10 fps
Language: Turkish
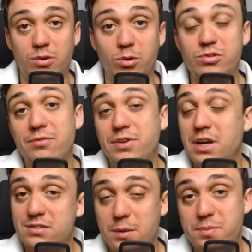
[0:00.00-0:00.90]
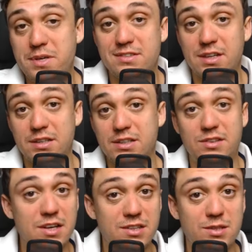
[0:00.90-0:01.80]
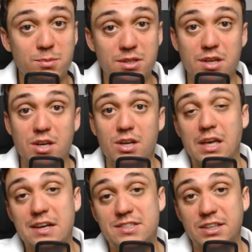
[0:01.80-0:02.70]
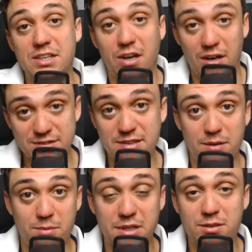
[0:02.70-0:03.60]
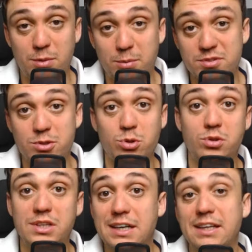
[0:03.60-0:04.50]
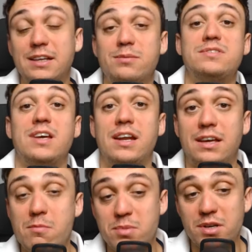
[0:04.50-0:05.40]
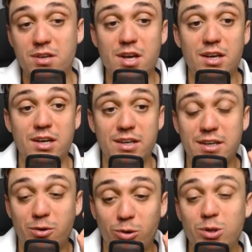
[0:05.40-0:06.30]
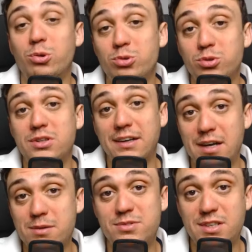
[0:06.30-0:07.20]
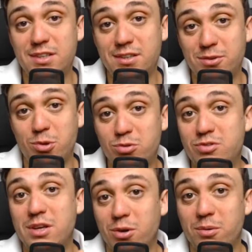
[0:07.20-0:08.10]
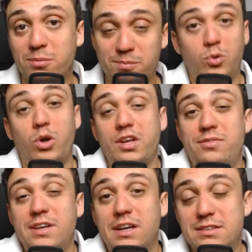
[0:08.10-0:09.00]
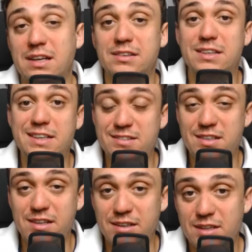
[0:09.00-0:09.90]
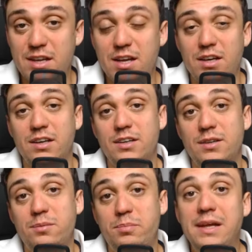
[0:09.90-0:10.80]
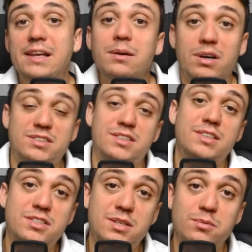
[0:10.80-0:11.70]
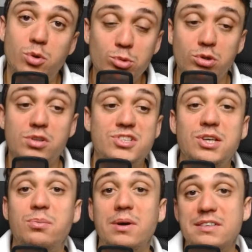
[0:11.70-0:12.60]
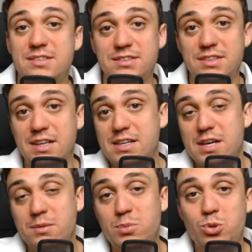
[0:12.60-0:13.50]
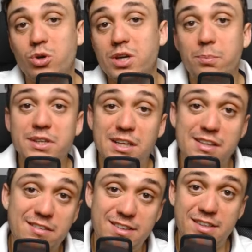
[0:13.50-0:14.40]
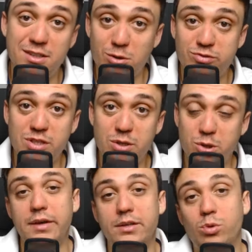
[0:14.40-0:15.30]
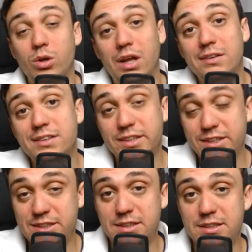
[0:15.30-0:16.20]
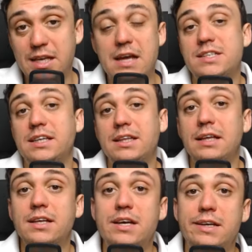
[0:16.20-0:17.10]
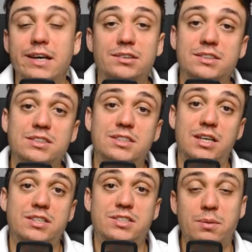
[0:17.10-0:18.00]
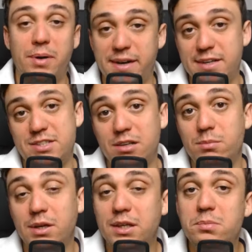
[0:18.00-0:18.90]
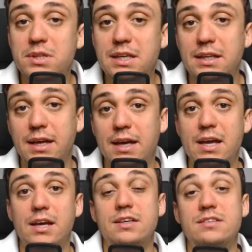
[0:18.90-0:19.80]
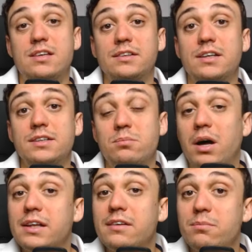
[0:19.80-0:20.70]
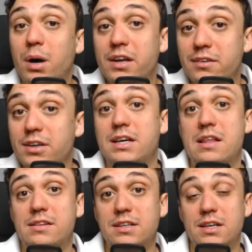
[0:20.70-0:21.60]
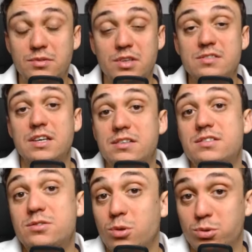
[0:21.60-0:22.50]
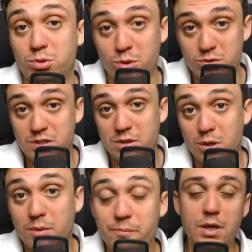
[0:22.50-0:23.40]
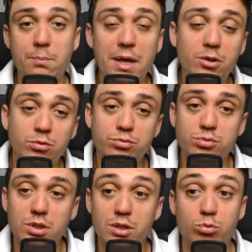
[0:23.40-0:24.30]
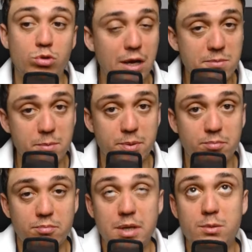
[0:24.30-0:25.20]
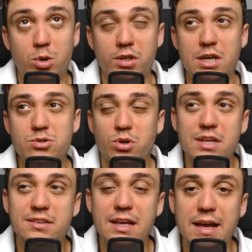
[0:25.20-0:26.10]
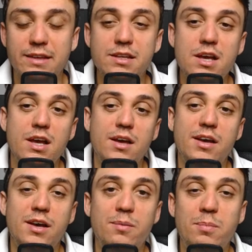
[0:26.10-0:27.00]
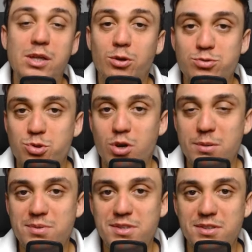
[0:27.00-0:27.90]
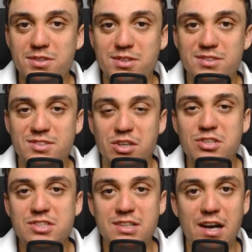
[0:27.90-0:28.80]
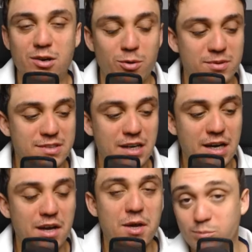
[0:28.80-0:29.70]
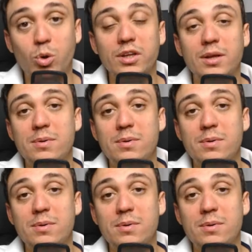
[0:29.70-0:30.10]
O yüzden finansal piyasalarda denetimin gerçekten asla bırakılmaması ve çok dikkat edilmesi gereken bir e, olay olduğunu tekrar bizi gösteriyor. Burada finansal krizlerin e, belli başlı işte domino taşı gibi aslında birçok yapıyı da devirdiğini gösteriyor. E, dolandırıcılığın gerçekten yalnızca işte para çalmak gibi değil de insanların made- manevi hayatına nasıl etkisinin olduğunu gösteriyor. Medov e, güzel bir yapım. Beni burada en çok etkileyen e, Madoff şöyle bir e, strateji ilerliyor mesela. Burada